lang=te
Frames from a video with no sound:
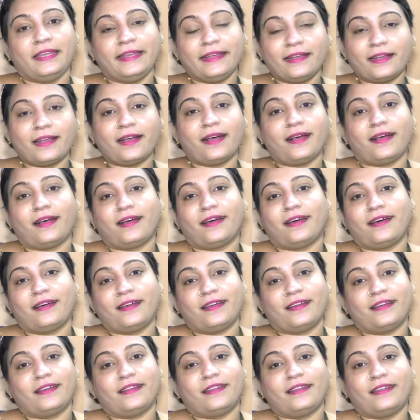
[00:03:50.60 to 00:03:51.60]
ఇంకా
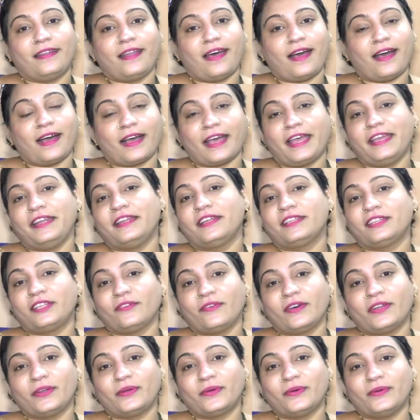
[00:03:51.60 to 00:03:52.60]
నాకైనంత
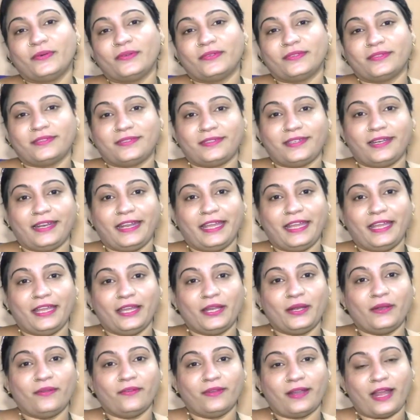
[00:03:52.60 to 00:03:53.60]
వరకు
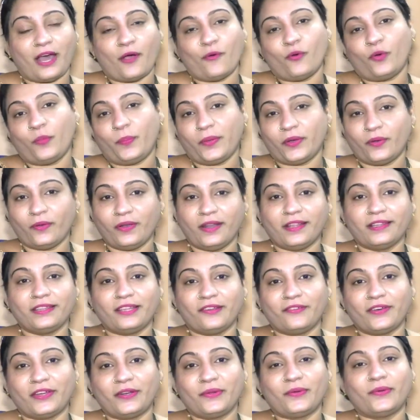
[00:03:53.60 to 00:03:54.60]
నేను నా
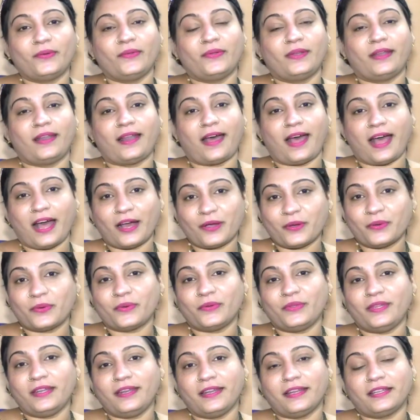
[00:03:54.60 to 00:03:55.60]
ఊపిరున్నంత వరకు నాకు
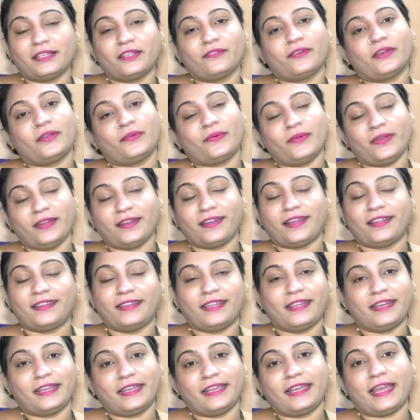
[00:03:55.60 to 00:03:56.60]
కుదిరినంత వరకు నేను
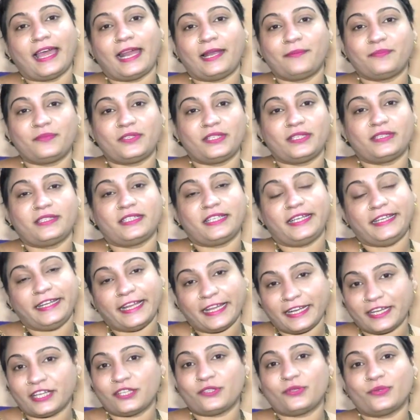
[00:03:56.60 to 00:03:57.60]
అందరికీ హెల్ప్
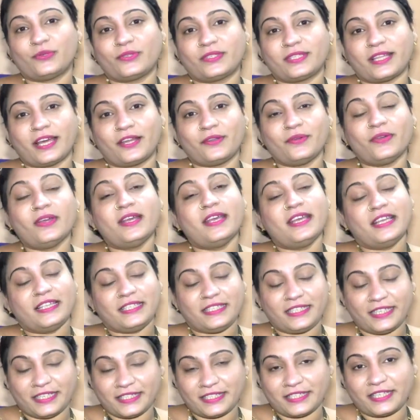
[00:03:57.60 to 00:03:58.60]
చేయడానికి చూస్తాను
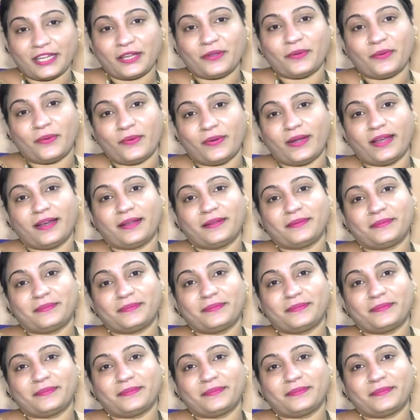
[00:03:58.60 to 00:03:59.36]
చేస్తాను కూడా